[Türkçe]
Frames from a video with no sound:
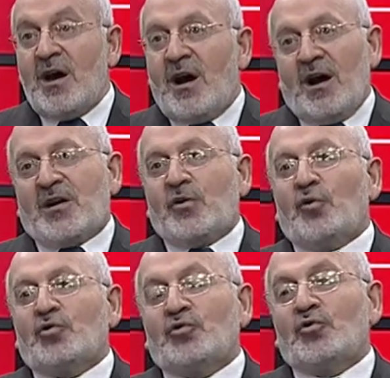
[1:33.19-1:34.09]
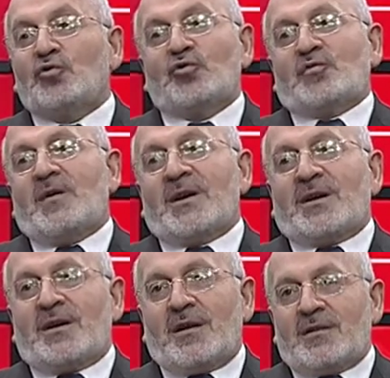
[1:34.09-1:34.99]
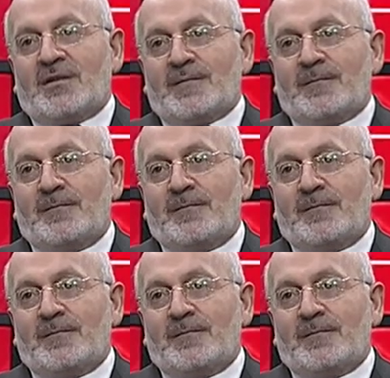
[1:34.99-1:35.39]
hakkı olduğunu unutmamak gerekir.